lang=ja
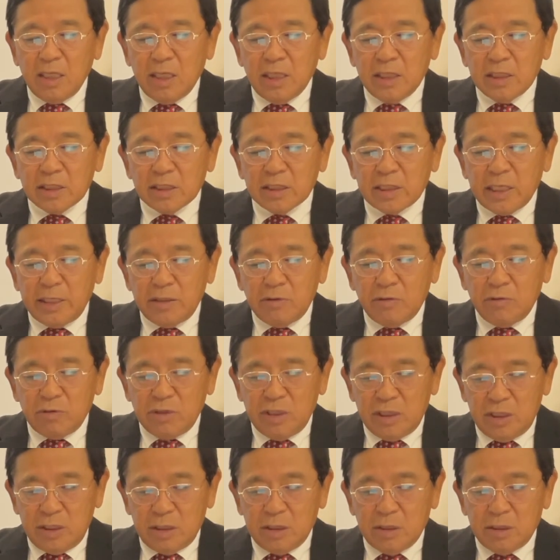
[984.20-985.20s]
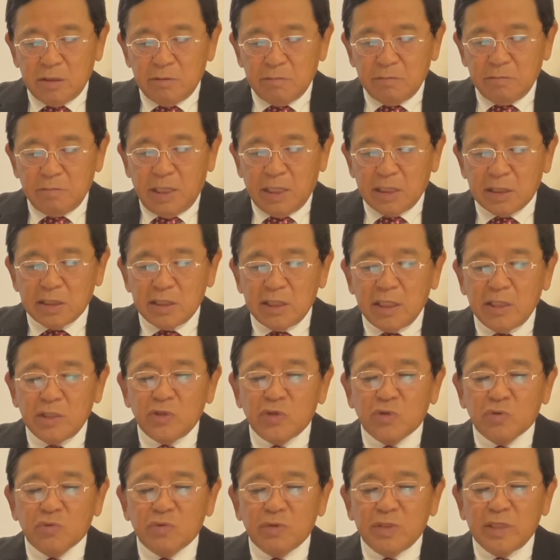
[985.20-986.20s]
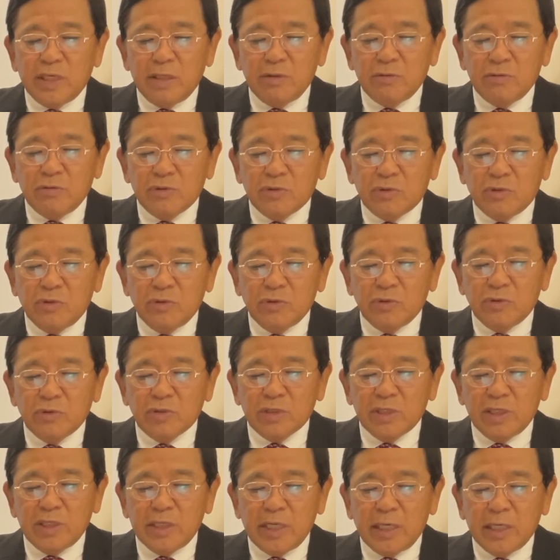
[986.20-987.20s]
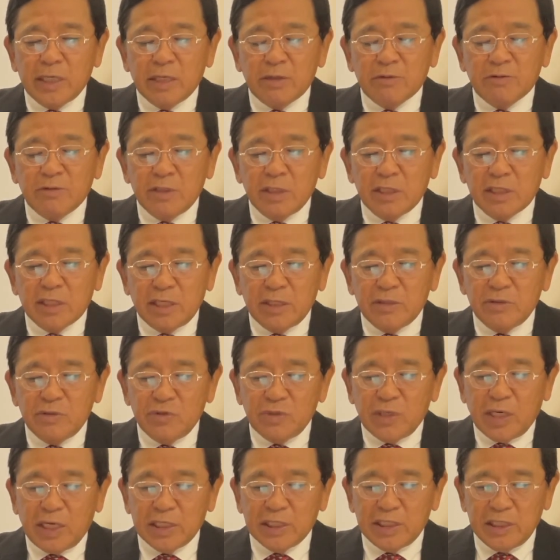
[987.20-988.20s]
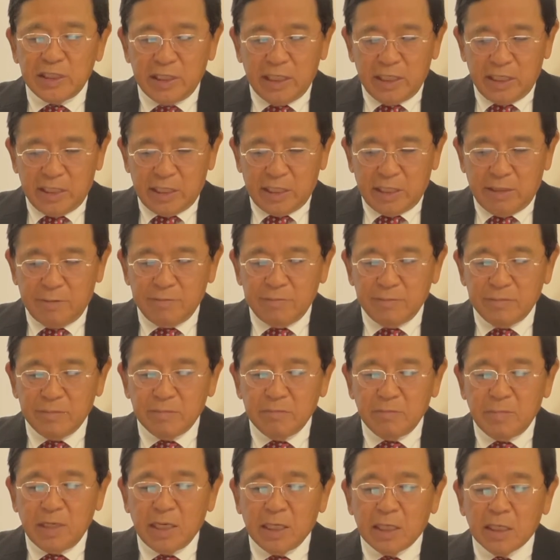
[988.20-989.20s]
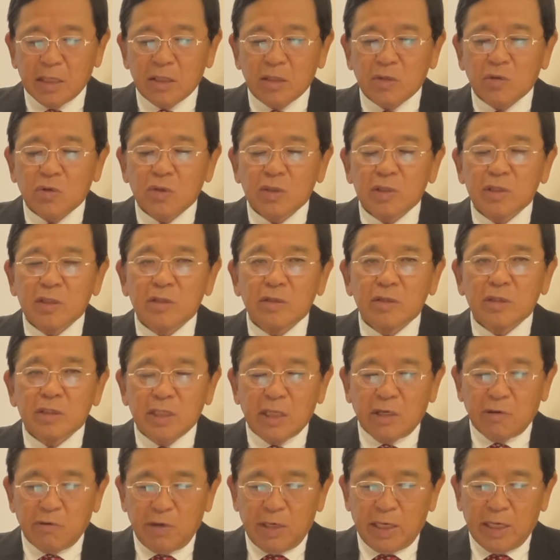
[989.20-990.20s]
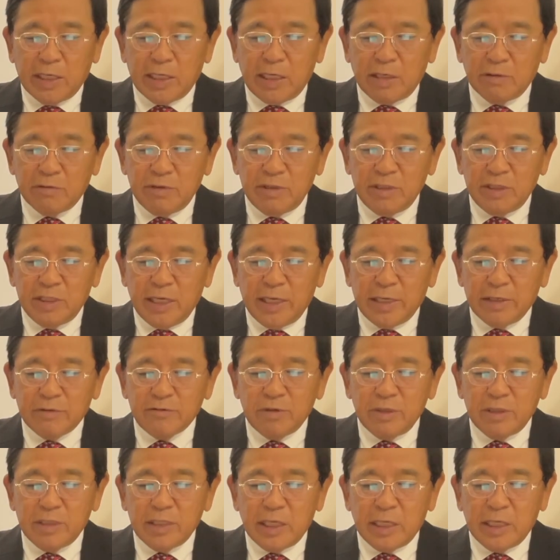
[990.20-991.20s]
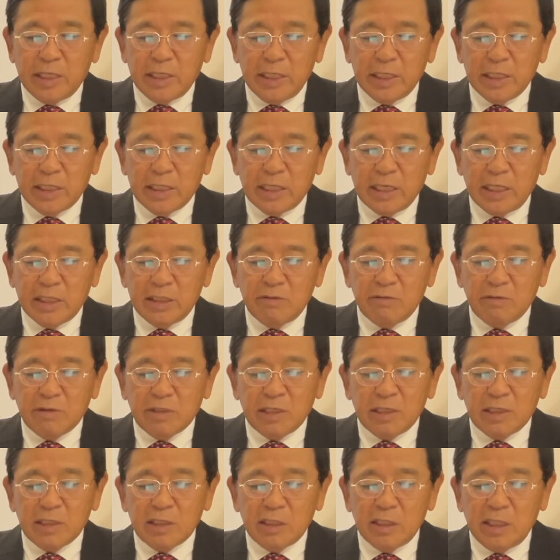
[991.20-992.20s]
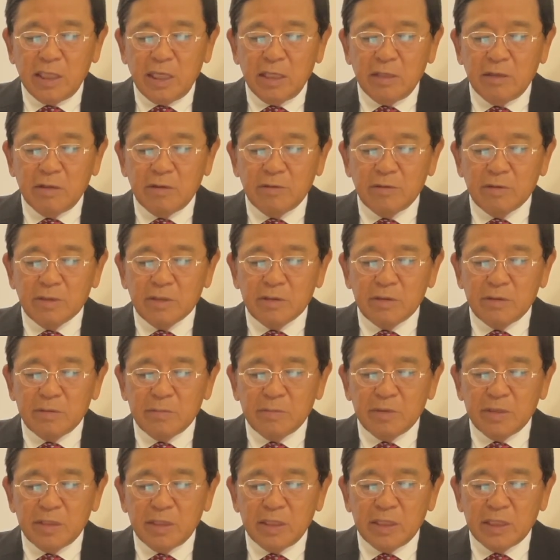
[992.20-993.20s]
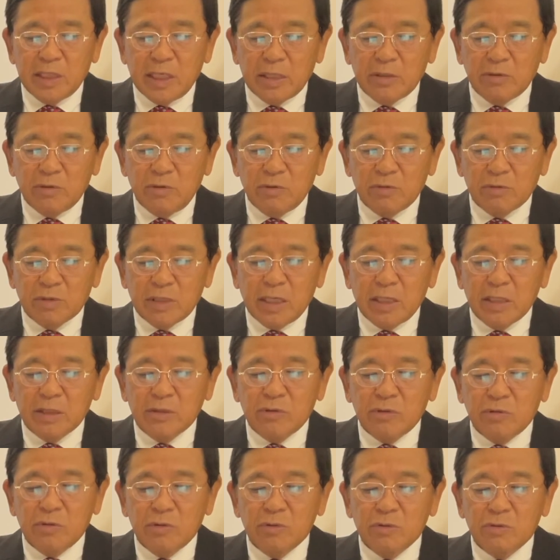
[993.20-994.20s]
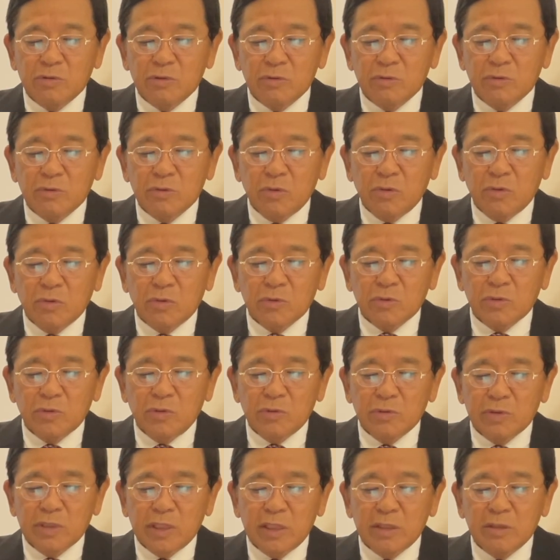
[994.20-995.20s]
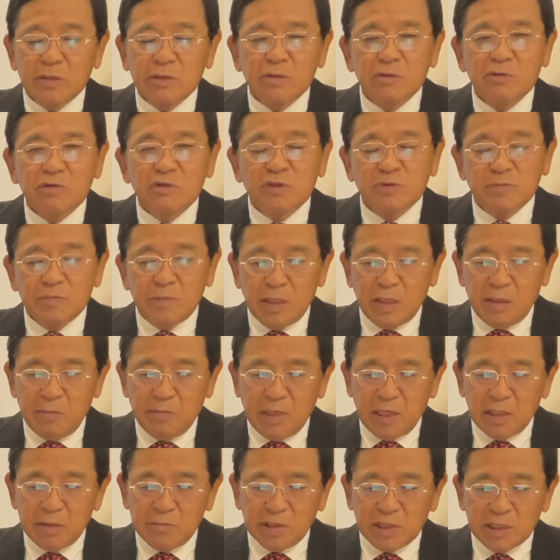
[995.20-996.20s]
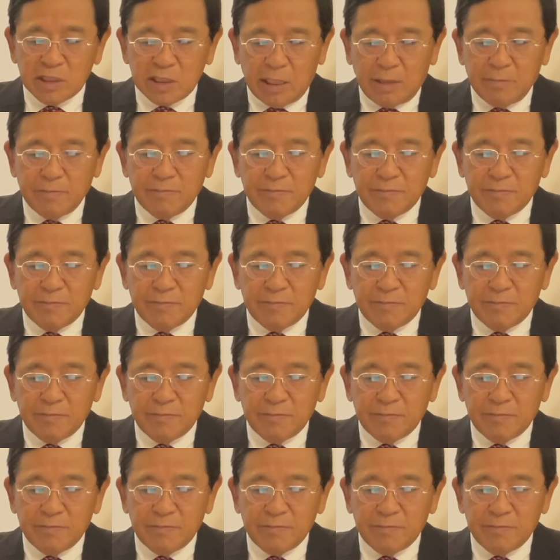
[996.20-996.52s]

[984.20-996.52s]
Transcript: 最後にまあ、前職である教員養成大学で38年間、まあ、名古屋学院大学で7年間にわたって理科教育科学教育の教育研究を進めてまいりました